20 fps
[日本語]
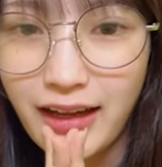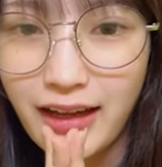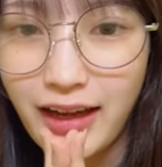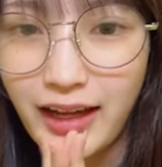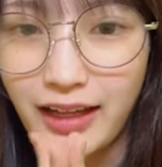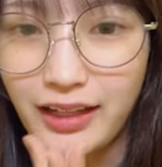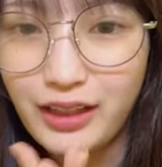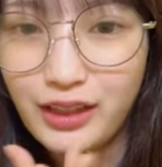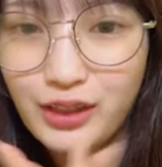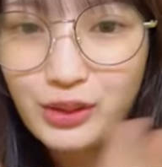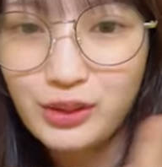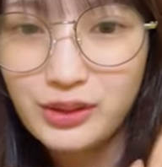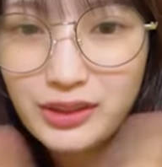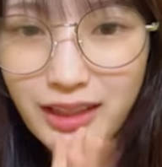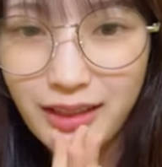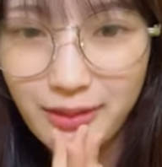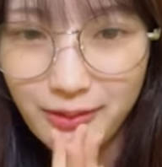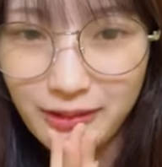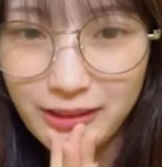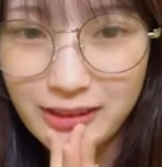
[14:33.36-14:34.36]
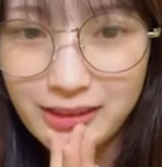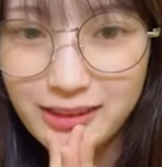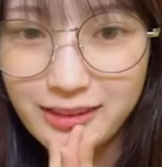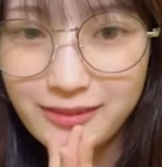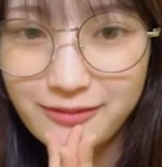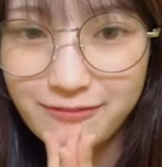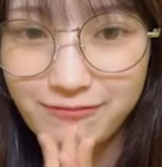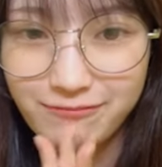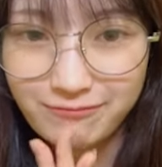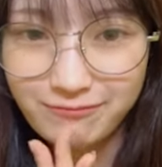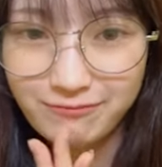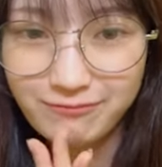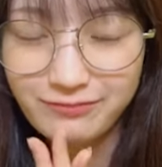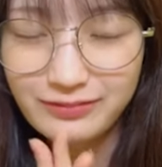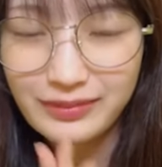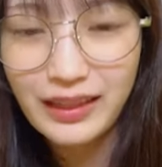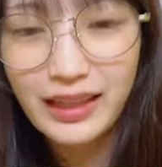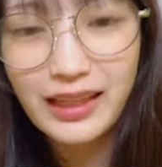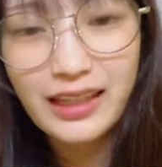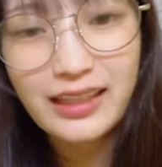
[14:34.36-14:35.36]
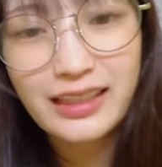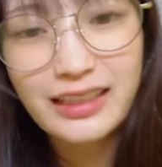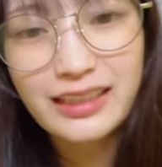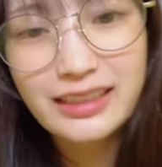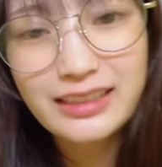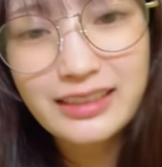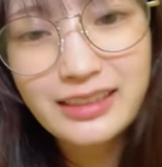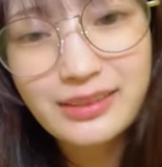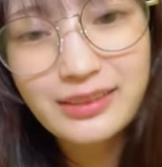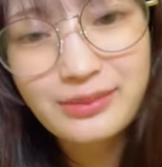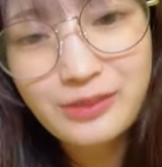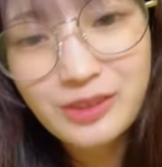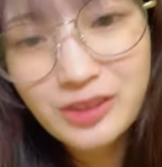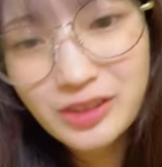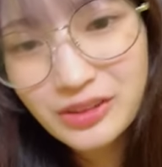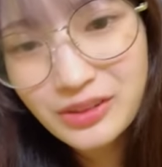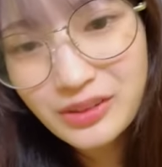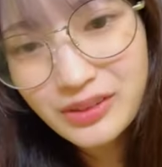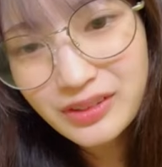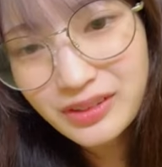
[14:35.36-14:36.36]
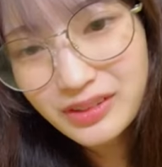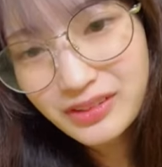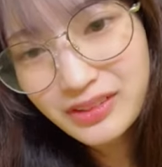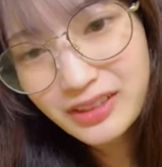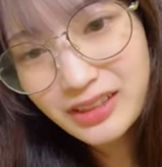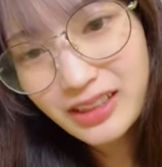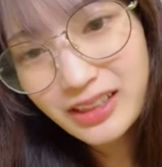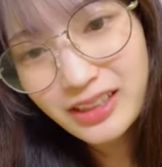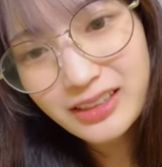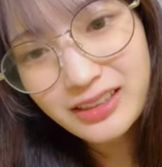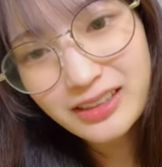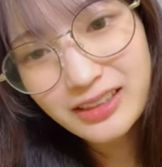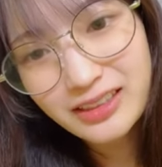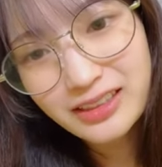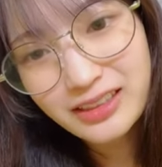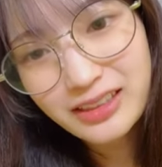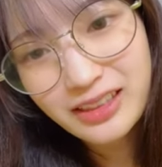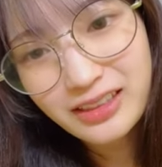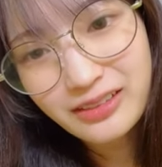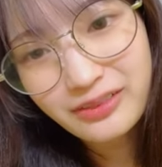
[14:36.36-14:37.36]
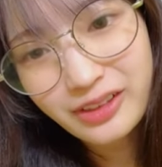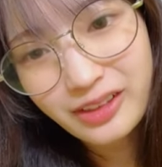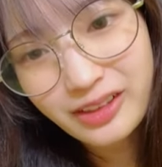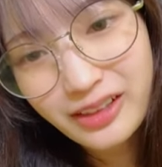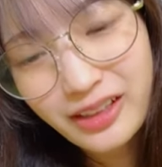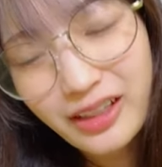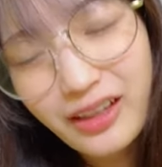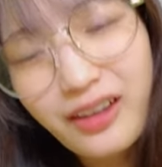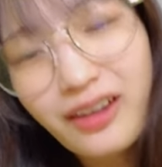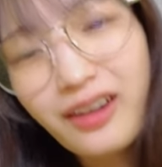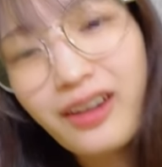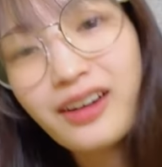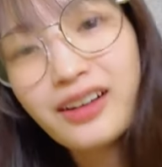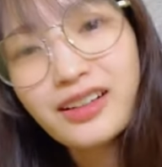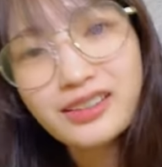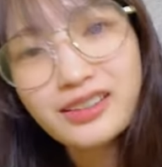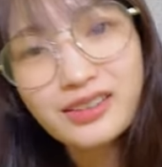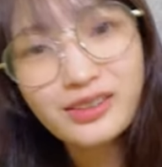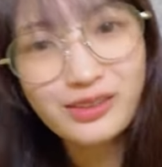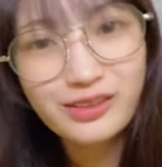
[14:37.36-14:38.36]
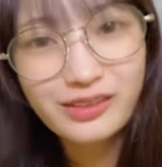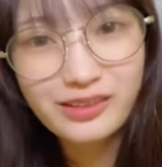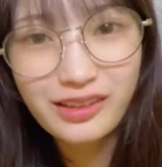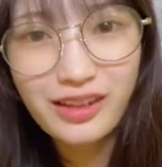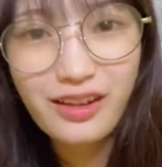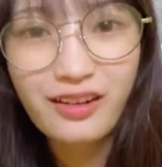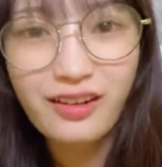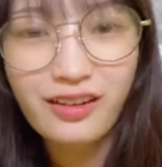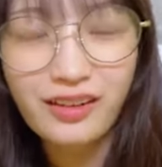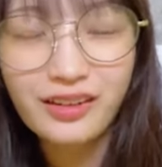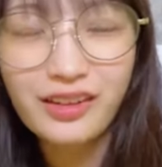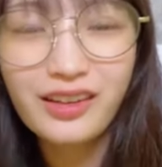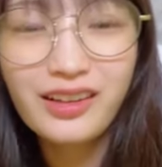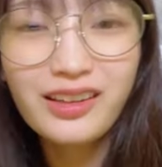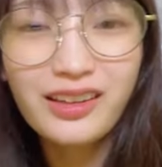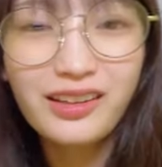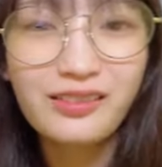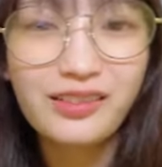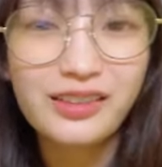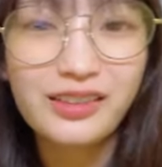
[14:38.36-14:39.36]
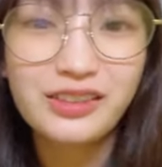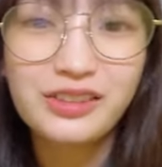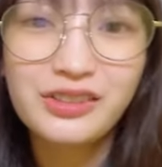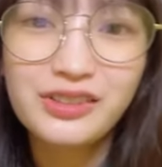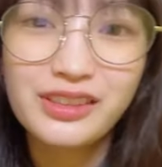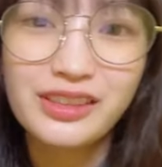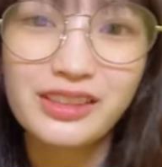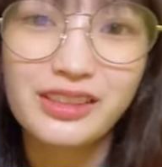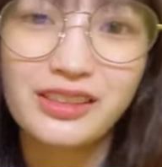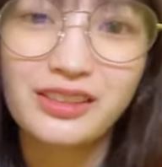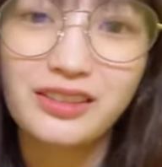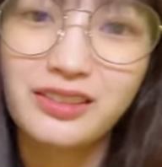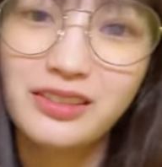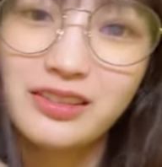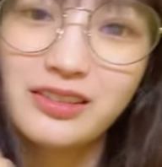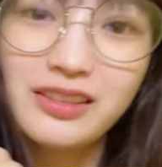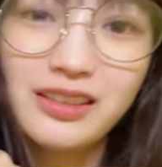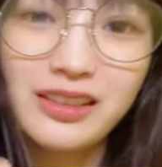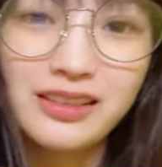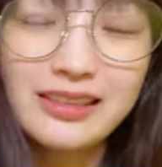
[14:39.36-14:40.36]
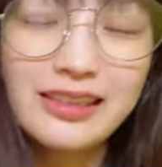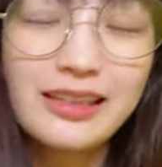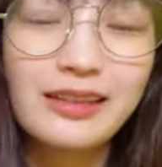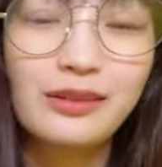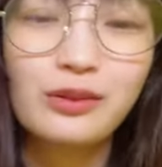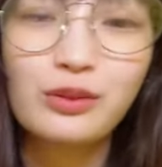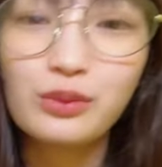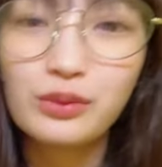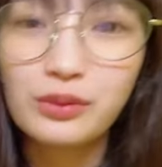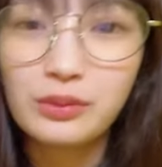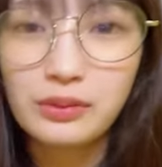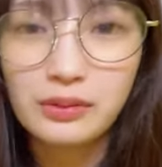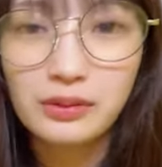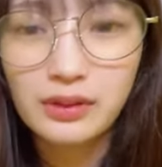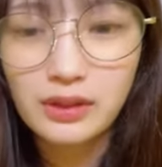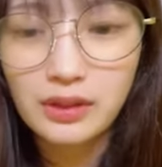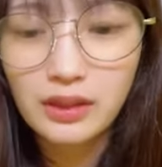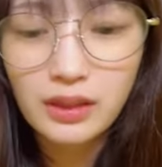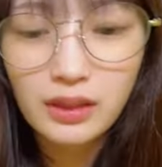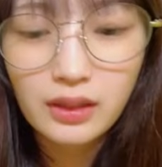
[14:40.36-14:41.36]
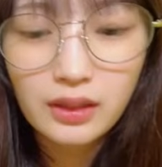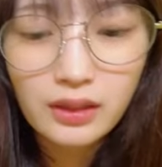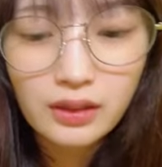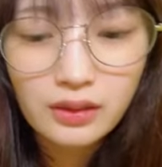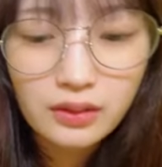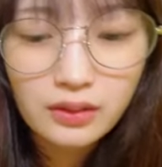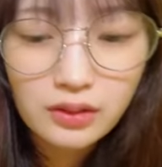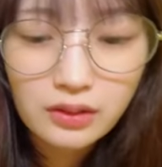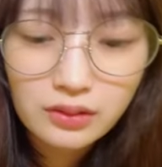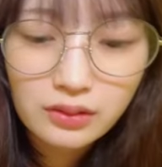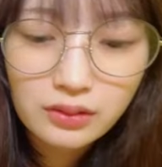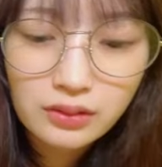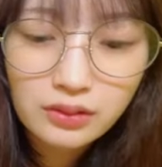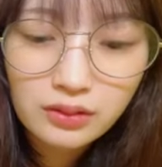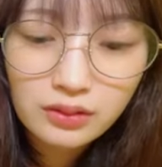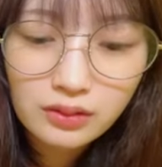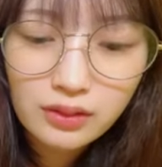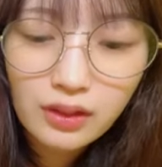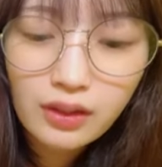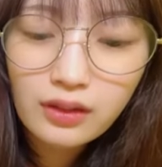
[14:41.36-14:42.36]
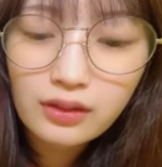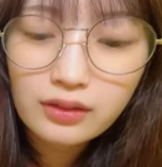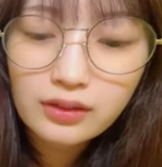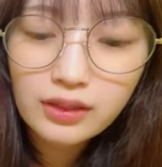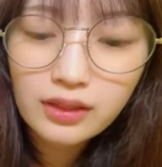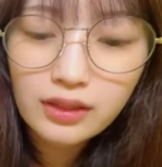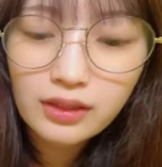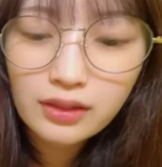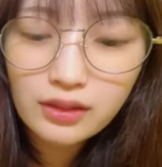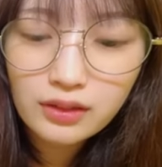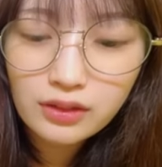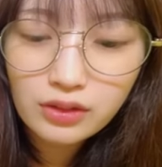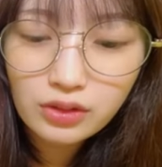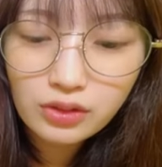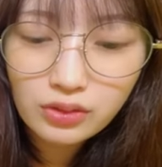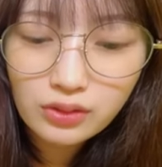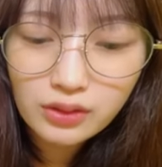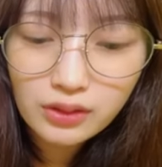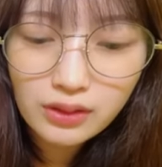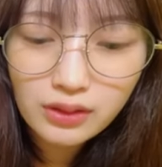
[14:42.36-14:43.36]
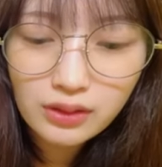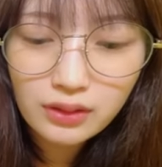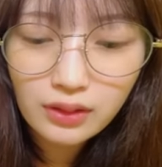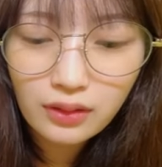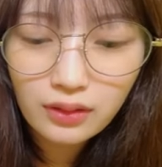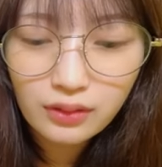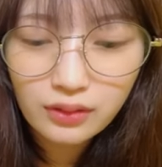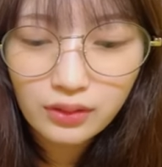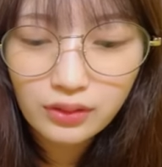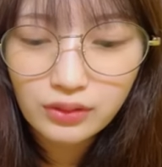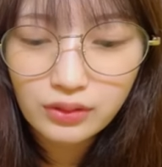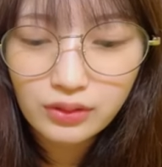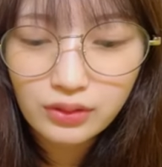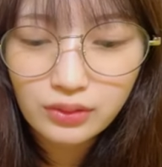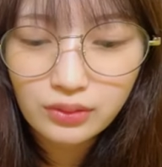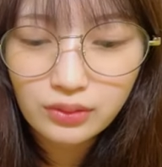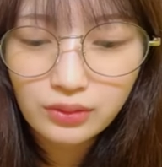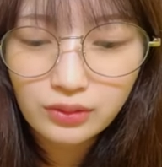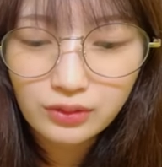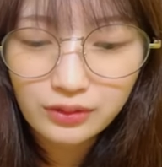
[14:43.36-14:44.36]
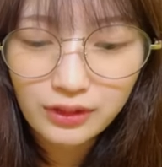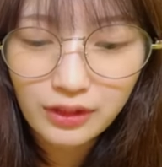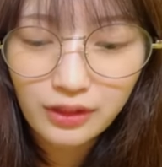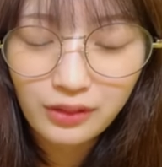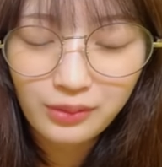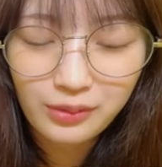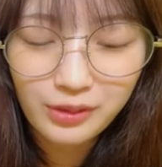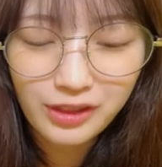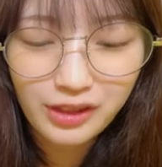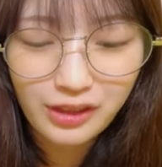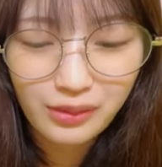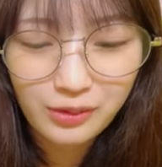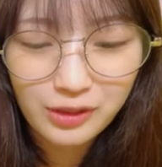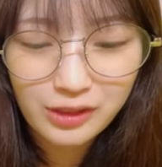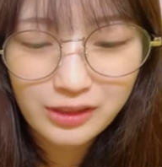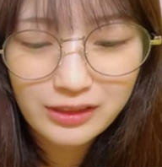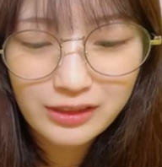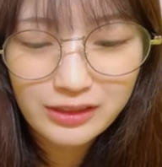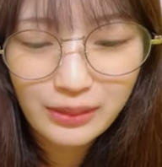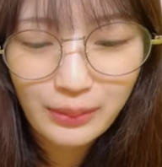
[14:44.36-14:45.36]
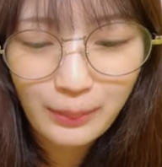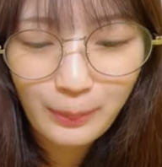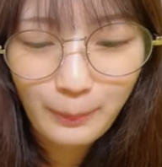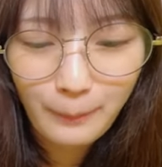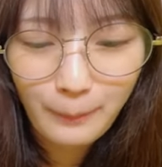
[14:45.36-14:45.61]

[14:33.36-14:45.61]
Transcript: ありがとうございますいつも夜10時配信で決めてあそうなんか大体は10時にするんですけどうんなんか最近11時半にするのにハマってます